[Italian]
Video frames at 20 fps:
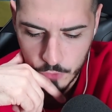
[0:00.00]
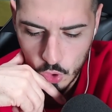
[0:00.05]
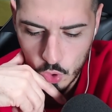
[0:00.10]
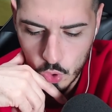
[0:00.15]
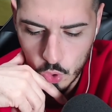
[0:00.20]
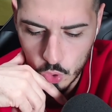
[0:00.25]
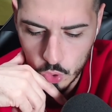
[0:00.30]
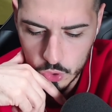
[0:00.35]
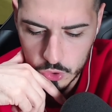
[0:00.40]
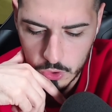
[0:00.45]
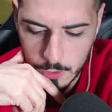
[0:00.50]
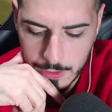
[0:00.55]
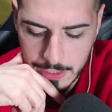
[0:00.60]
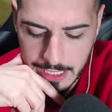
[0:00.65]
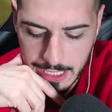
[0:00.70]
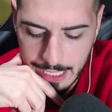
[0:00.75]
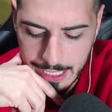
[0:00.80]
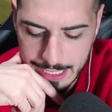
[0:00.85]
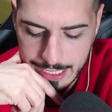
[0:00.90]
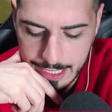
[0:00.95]
Contro il
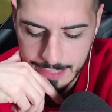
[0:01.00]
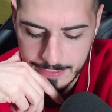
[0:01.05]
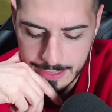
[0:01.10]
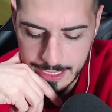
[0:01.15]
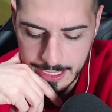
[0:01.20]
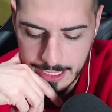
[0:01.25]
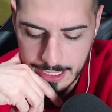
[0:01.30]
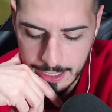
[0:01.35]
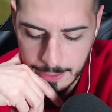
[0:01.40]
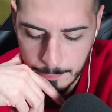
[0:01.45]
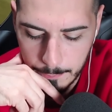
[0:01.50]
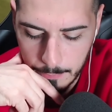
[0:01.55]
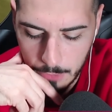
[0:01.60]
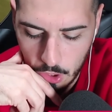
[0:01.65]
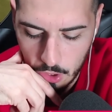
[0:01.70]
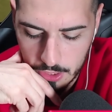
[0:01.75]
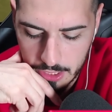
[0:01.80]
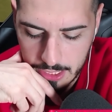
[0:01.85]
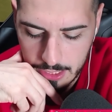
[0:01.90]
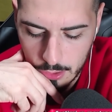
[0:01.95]
Gran Cavaliere,
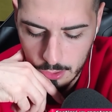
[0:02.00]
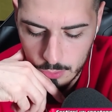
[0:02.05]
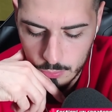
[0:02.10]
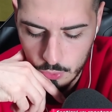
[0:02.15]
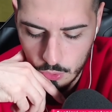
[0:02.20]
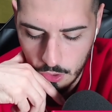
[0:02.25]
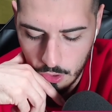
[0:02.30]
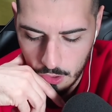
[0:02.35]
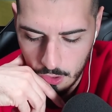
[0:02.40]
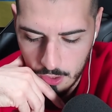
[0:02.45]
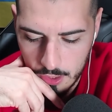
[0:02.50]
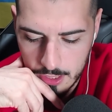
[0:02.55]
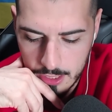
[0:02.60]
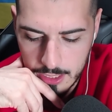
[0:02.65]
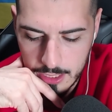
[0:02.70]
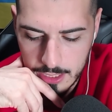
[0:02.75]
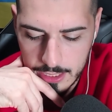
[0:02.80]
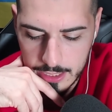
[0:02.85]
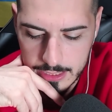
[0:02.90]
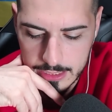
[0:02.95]
Monk lo può
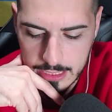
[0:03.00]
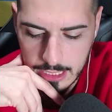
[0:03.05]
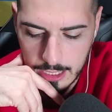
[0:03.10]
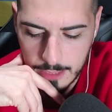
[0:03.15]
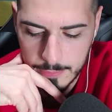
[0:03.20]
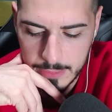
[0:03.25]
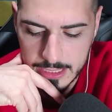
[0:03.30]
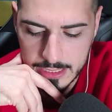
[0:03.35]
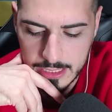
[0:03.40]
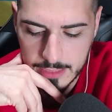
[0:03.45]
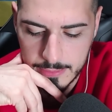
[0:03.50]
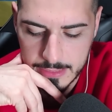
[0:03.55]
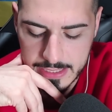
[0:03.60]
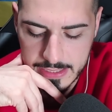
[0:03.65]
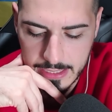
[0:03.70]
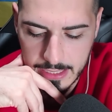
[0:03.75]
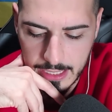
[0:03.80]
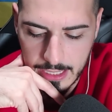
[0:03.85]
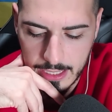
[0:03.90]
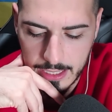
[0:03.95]
letteralmente
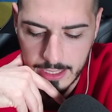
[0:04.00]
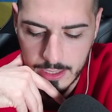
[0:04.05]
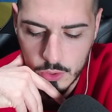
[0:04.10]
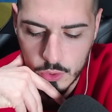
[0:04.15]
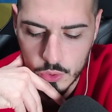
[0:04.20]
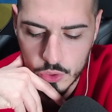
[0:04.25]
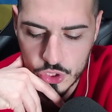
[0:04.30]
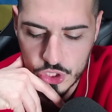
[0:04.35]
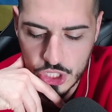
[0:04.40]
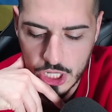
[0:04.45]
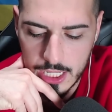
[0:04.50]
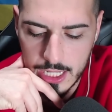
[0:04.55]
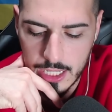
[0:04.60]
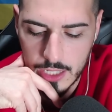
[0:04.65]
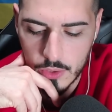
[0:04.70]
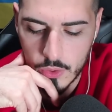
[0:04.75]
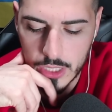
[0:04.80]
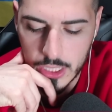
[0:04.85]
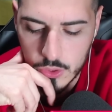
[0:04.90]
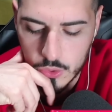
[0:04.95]
massacrare.
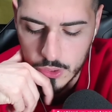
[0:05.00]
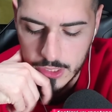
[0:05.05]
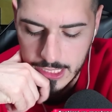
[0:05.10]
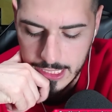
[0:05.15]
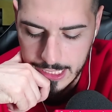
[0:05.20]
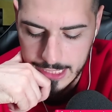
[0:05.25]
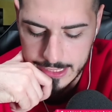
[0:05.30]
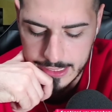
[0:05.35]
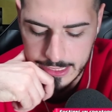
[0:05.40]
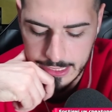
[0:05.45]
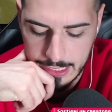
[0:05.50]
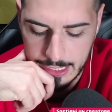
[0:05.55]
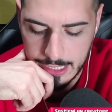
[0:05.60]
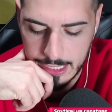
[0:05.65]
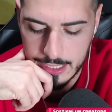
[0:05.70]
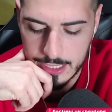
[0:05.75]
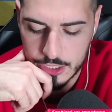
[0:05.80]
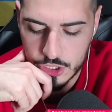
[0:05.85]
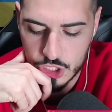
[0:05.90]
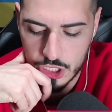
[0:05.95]
Congelino che connette
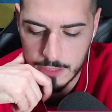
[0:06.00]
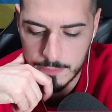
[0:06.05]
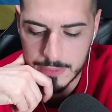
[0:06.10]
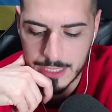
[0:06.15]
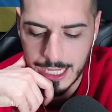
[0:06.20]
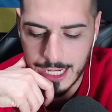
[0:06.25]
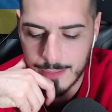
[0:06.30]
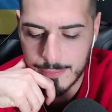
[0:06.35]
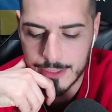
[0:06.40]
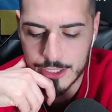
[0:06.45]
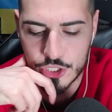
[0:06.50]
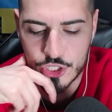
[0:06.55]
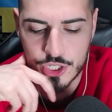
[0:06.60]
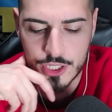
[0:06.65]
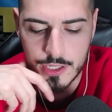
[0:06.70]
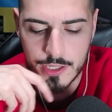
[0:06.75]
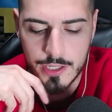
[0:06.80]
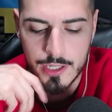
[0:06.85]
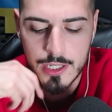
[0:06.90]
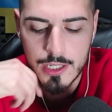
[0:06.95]
ed è chip
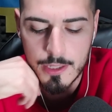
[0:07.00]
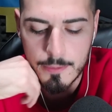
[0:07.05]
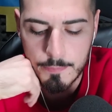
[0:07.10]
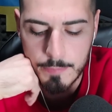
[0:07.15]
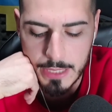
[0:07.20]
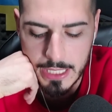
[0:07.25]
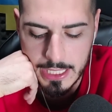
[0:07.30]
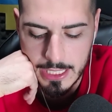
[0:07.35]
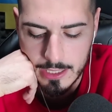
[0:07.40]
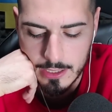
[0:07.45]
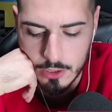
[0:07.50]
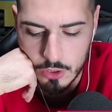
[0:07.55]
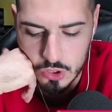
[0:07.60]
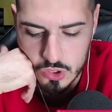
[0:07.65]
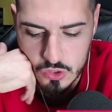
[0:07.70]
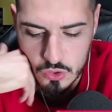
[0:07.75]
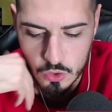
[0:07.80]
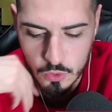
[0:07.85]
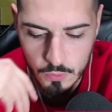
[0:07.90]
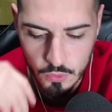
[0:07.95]
damage per il
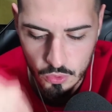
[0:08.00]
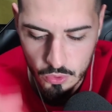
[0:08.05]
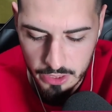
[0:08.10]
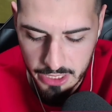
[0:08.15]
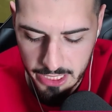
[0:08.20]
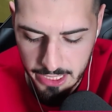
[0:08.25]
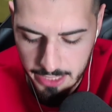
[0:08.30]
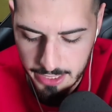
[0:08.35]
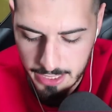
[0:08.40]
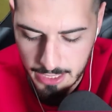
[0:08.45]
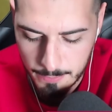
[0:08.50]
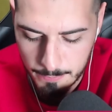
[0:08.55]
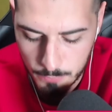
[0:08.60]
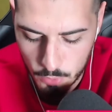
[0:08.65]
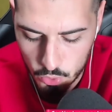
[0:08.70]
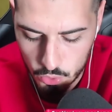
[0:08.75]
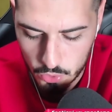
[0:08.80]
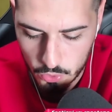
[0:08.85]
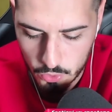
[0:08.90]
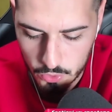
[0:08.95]
nostro Mugi, che è
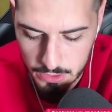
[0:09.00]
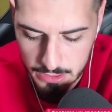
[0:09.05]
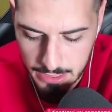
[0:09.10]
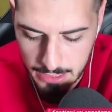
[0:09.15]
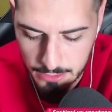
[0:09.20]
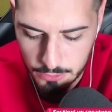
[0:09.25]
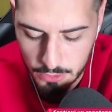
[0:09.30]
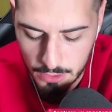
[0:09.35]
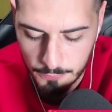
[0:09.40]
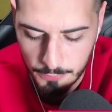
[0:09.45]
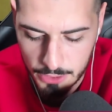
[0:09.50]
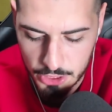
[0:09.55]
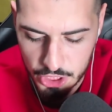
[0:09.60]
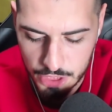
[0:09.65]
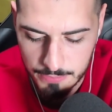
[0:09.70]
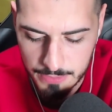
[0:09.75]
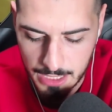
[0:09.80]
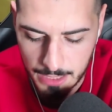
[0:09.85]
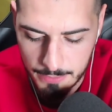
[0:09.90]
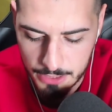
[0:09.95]
molto contento di fare
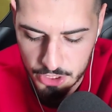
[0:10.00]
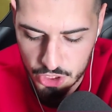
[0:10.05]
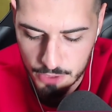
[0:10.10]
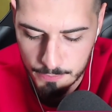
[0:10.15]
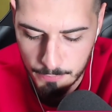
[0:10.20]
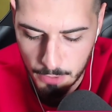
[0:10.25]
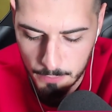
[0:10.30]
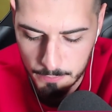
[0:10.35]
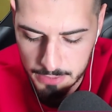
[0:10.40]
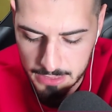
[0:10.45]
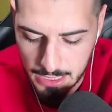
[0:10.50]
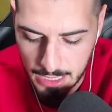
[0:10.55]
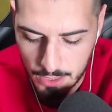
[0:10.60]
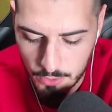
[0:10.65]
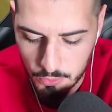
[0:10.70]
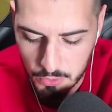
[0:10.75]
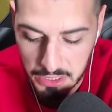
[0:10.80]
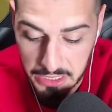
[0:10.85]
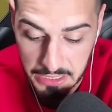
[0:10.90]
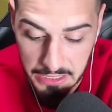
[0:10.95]
chip damage. Bomb
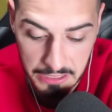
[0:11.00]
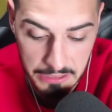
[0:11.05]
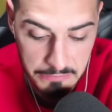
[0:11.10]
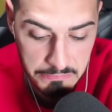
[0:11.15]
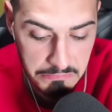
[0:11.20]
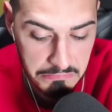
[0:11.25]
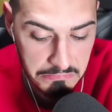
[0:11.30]
Tower.